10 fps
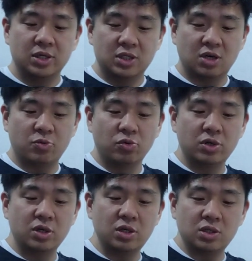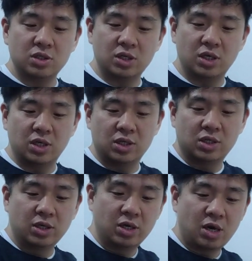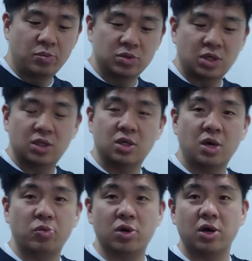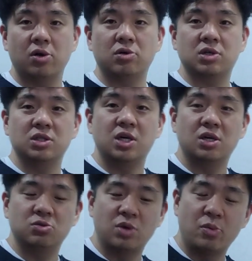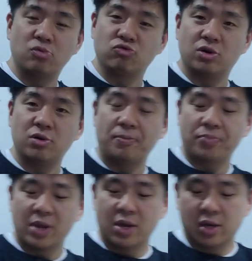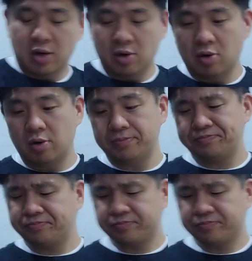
자, 그럼 오늘 이제 한번 스타트를 해볼까요? 긴장을 좀 해보고요. 어,